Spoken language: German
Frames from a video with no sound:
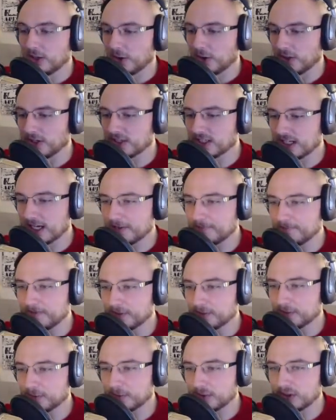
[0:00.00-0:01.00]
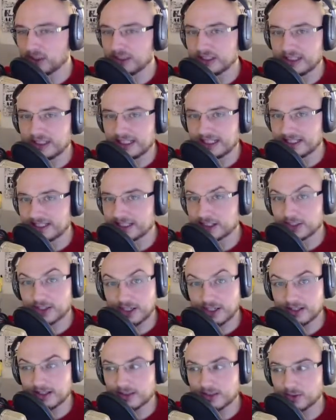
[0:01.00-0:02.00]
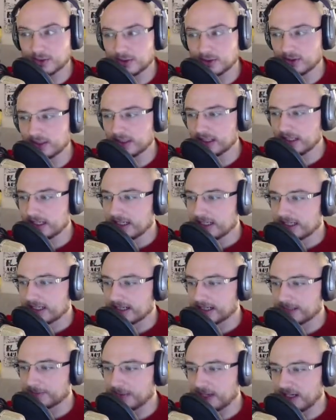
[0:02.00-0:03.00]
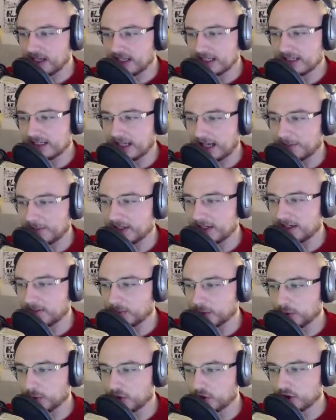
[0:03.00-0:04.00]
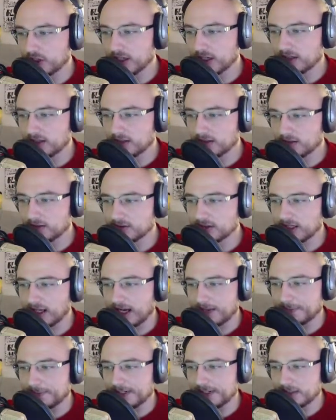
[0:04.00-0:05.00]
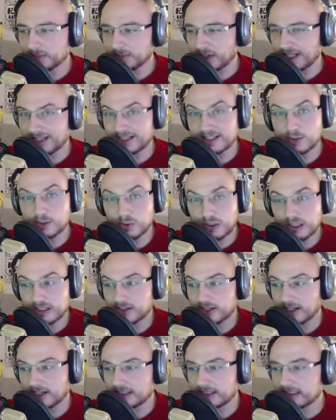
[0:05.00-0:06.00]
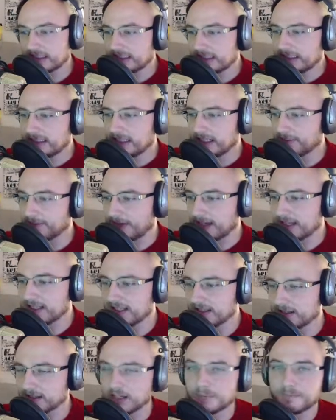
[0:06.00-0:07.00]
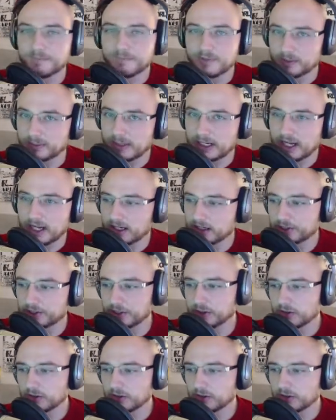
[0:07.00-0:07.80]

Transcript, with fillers: Heute haben wir vor, hier die letzten Sterne zu holen. Das beinhaltet einmal den Münzstern und einmal die beiden Zusatzsterne. Ich weiß jetzt, ich habe wieder mal nachgeschaut,